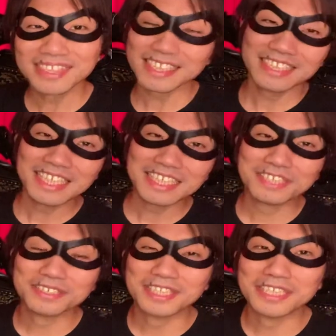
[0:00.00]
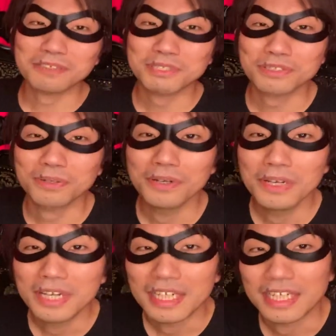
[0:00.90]
さあ、では続けていきましょ
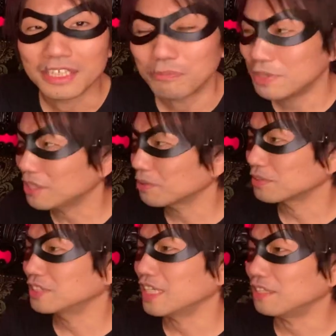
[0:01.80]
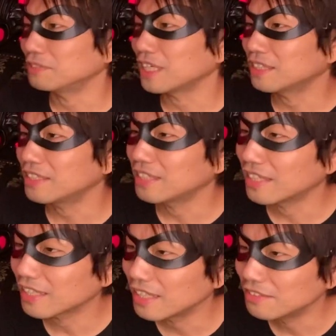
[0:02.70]
う。ビートルズで歌っていた
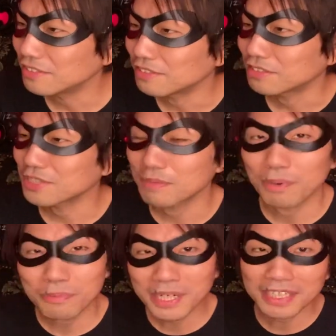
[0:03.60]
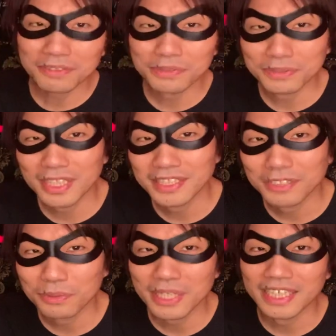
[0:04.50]
だける、そしてポール・マッカートニーの曲だったら
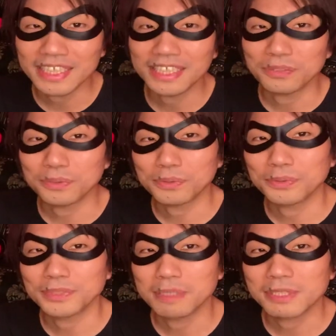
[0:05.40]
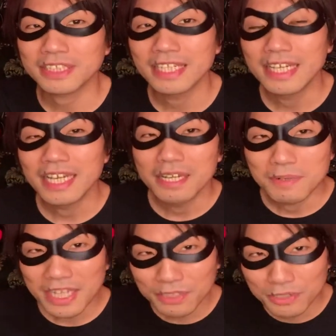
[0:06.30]
どれがいいかということでございます。
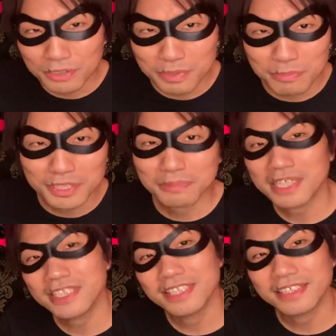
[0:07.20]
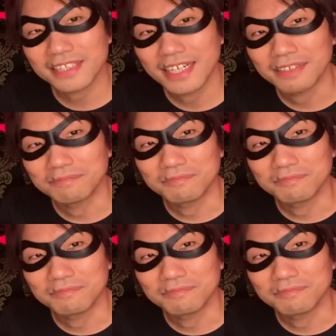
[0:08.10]
Let It Be も素晴らしいんですが、